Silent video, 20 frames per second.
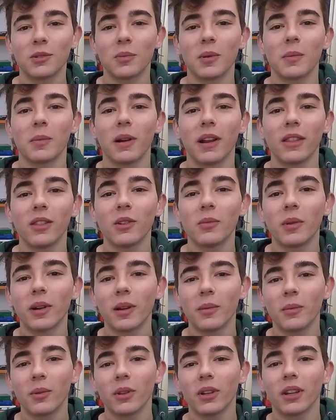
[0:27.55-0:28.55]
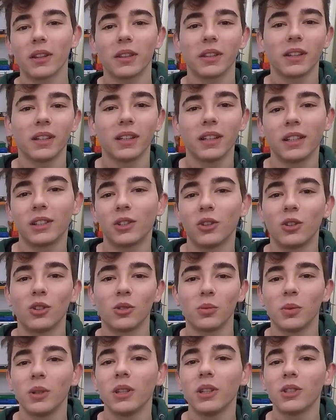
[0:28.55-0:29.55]
preparando para poder hacer todos
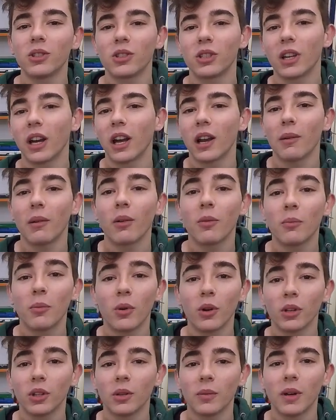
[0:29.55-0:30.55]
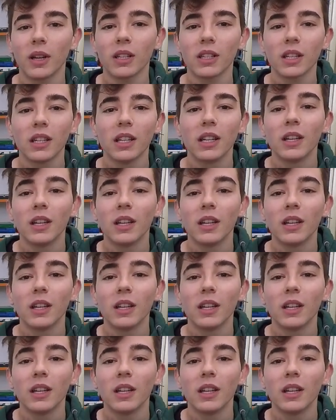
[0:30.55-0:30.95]
los vídeos y grabar un poquito más